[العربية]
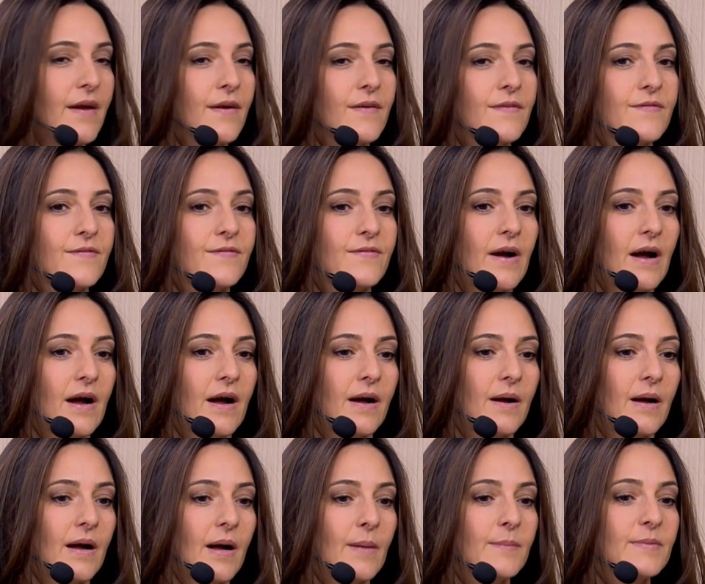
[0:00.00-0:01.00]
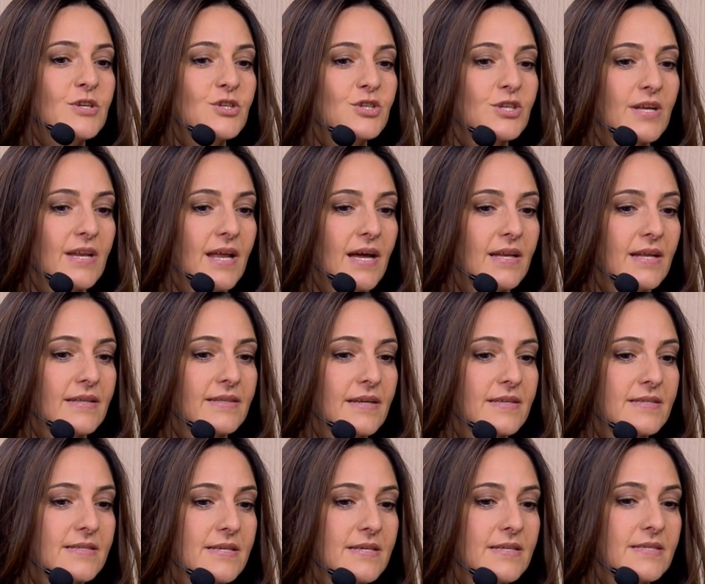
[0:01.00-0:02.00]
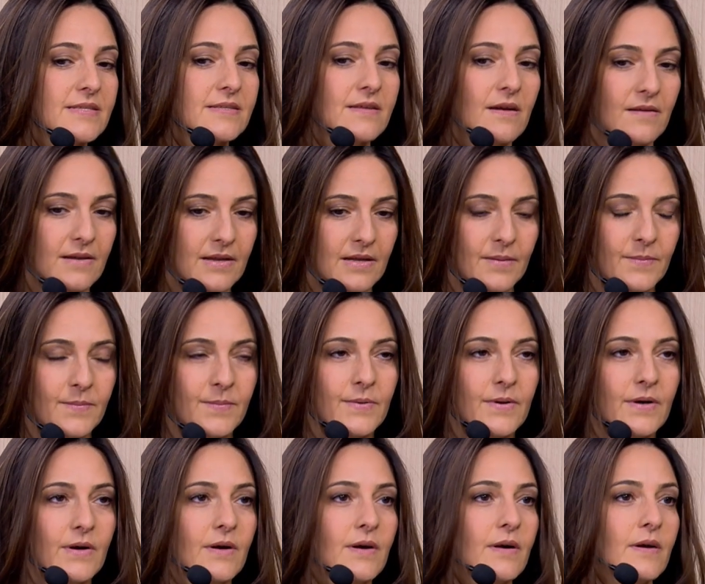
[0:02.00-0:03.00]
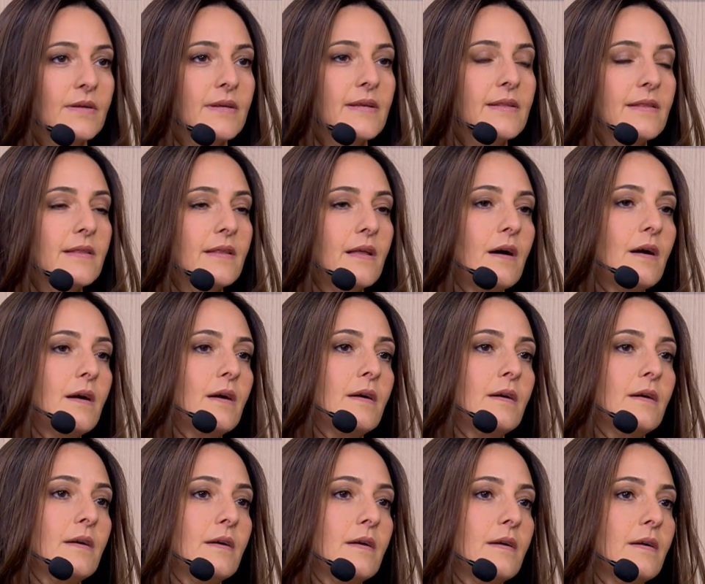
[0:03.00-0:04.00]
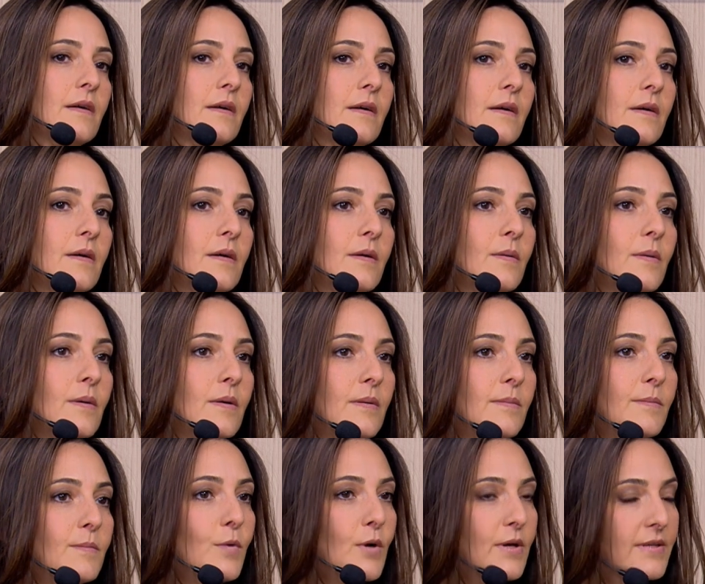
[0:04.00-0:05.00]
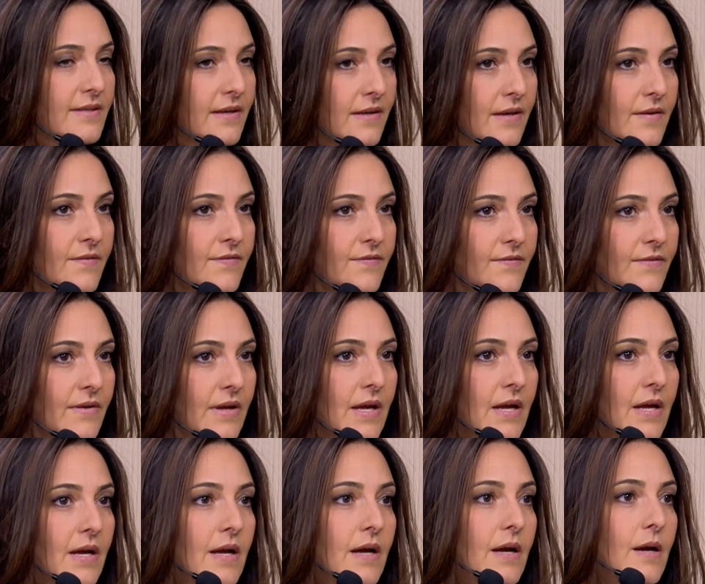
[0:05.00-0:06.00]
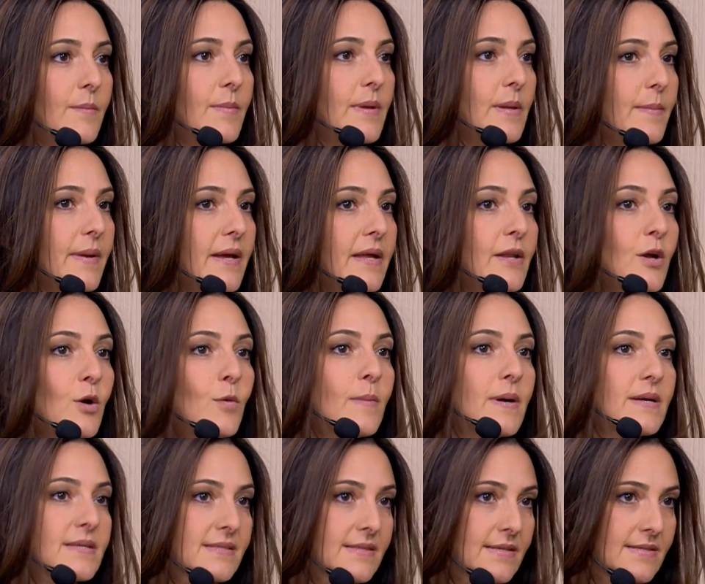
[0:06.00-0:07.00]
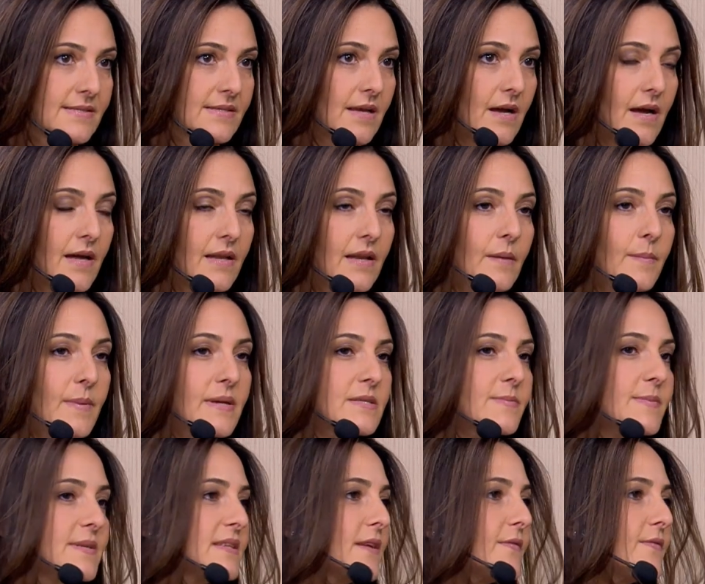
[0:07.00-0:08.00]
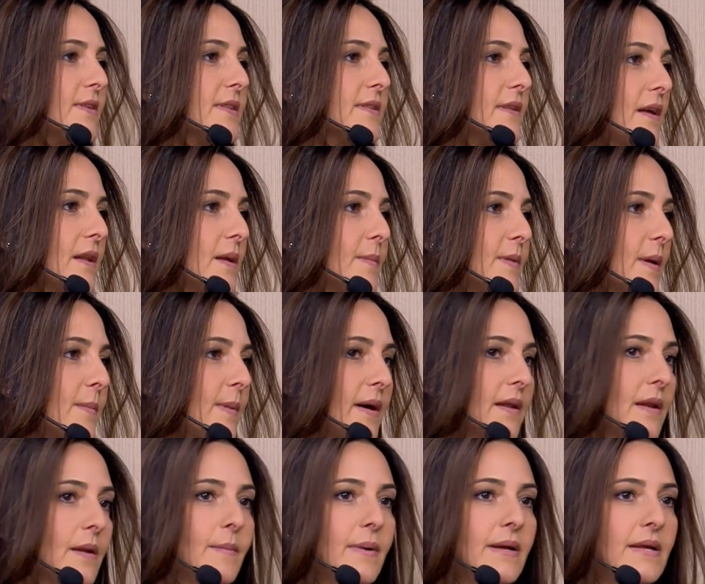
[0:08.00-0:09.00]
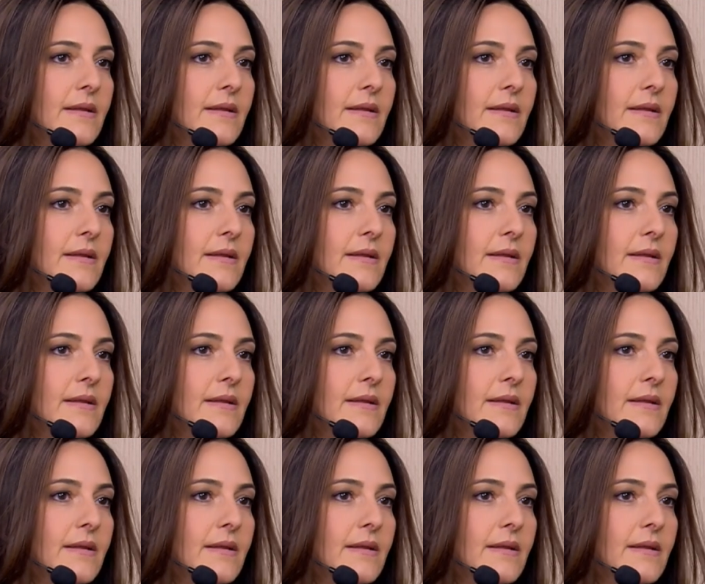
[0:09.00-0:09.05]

فعم نشتغل على تاسيس طالب آه، يطلع آه، محترف بالمهنه ومؤسس صح هلا بس بصفي الطالب طبعا لما